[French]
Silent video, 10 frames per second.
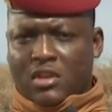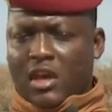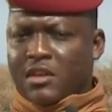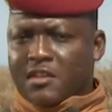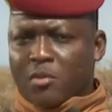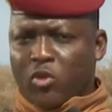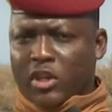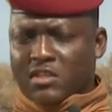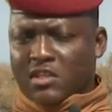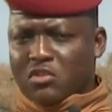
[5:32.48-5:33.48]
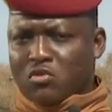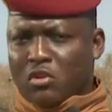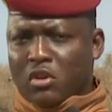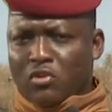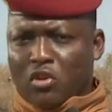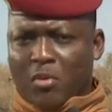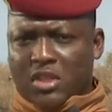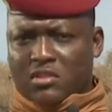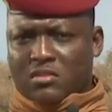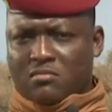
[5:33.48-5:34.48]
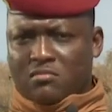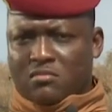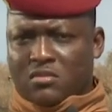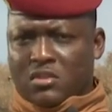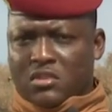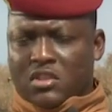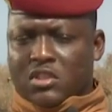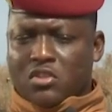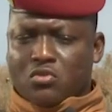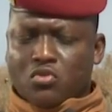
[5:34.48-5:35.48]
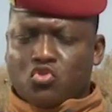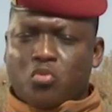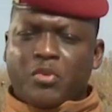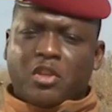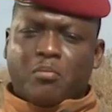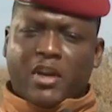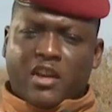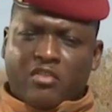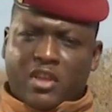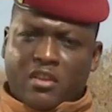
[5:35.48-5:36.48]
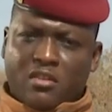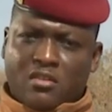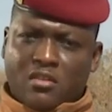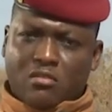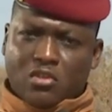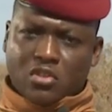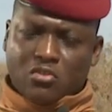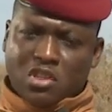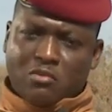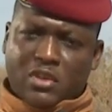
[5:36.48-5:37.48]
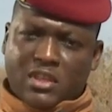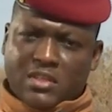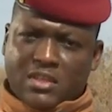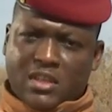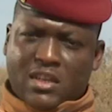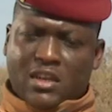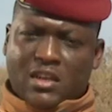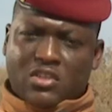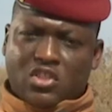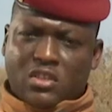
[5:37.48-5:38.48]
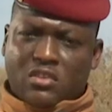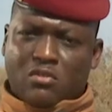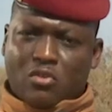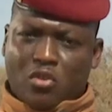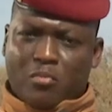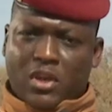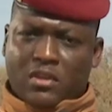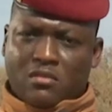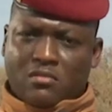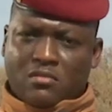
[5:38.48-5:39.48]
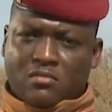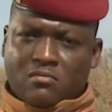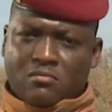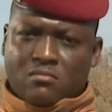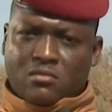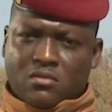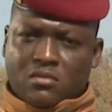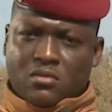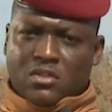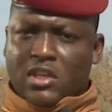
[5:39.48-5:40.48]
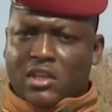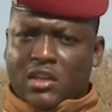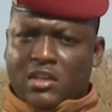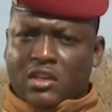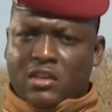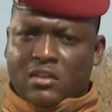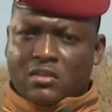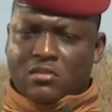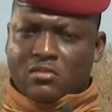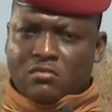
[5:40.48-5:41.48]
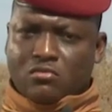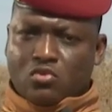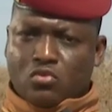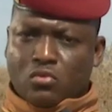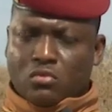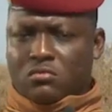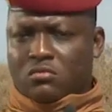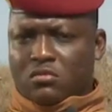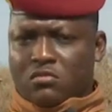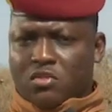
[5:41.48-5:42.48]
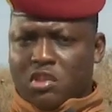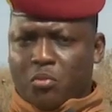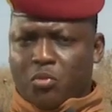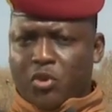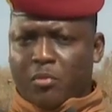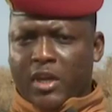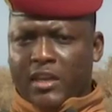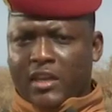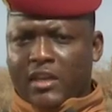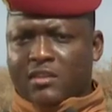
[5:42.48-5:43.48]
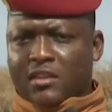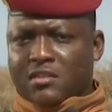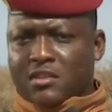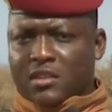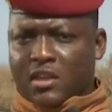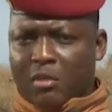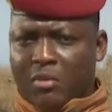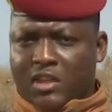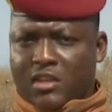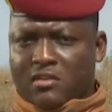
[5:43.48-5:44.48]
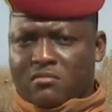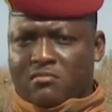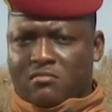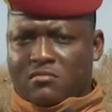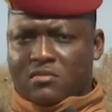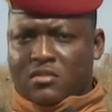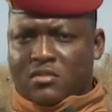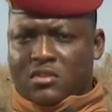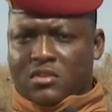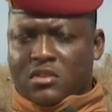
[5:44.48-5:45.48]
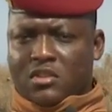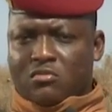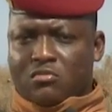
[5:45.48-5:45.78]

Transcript: En témoignent ces cellules dormantes qui se sont subitement réveillées lorsque nous avons décidé d'enclencher le combat. Ces derniers jours, vous avez pu remarquer l'intensité de la bataille qui